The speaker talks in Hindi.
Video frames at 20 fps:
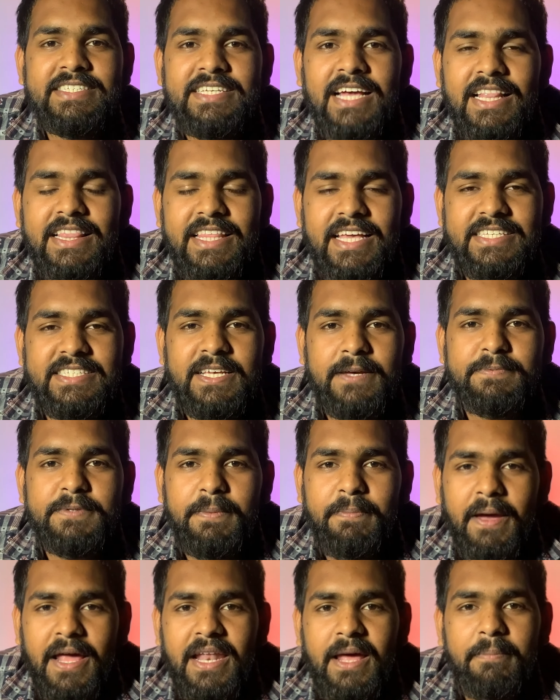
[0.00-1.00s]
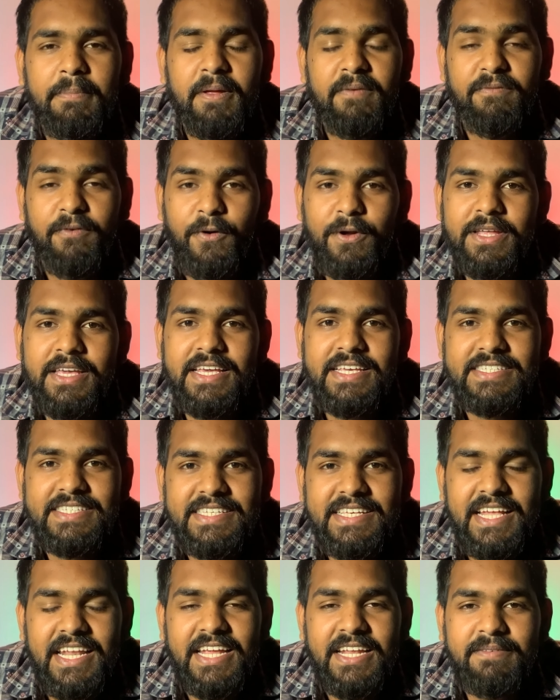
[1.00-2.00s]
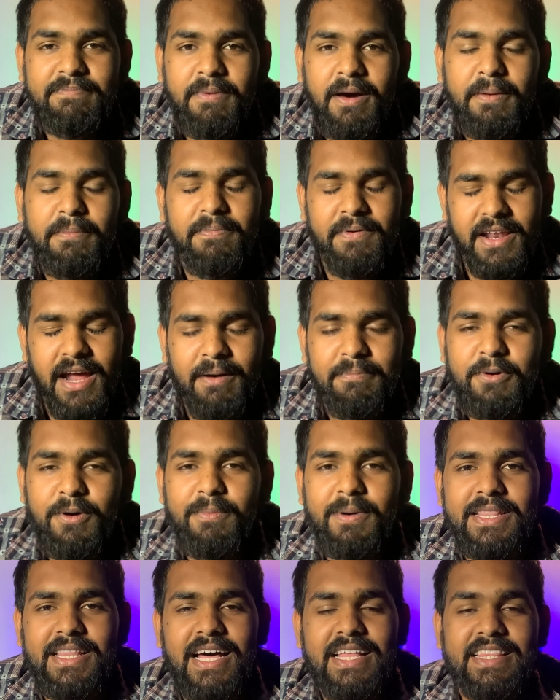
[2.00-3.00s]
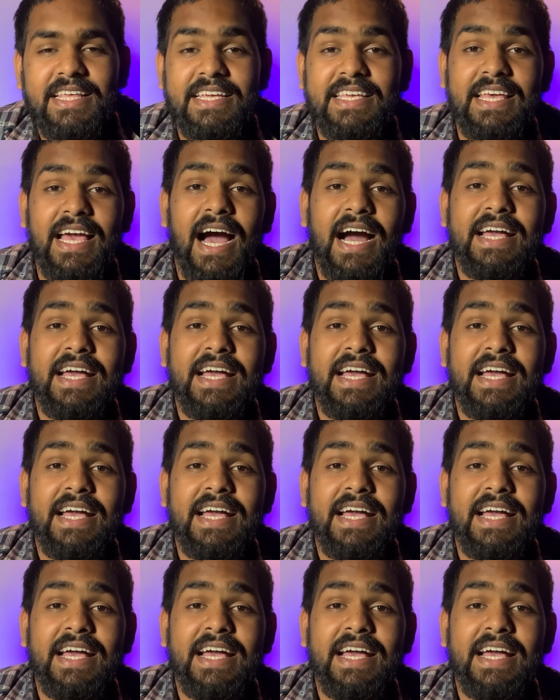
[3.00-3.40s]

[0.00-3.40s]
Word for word: चलते हैं सबसे पहले अपने फोन की स्क्रीन पर फिर आपको बताते हैं कि